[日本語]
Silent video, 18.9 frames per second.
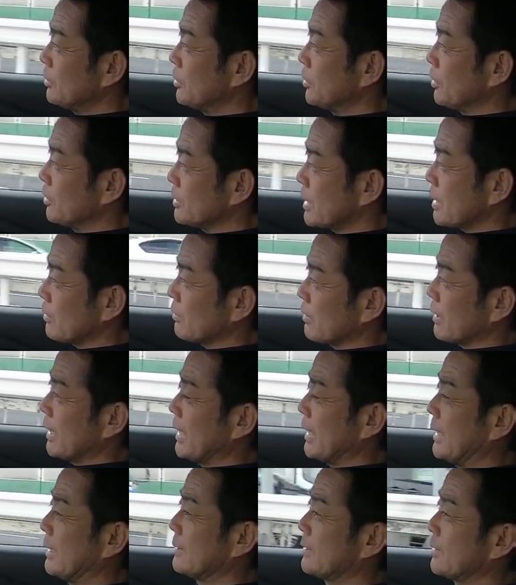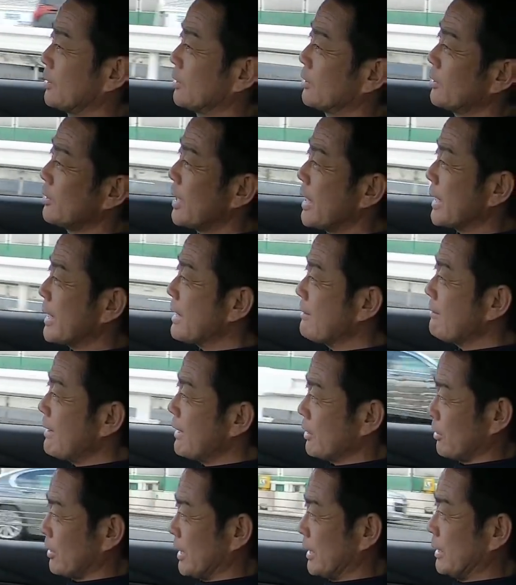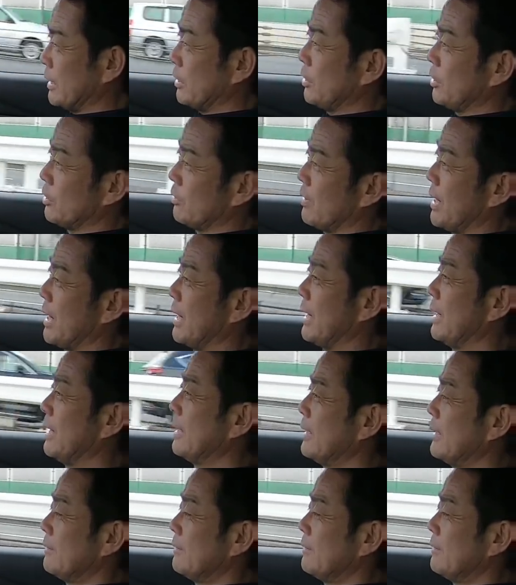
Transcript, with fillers: 応の良さとかスロットの開き具合とかっていうのは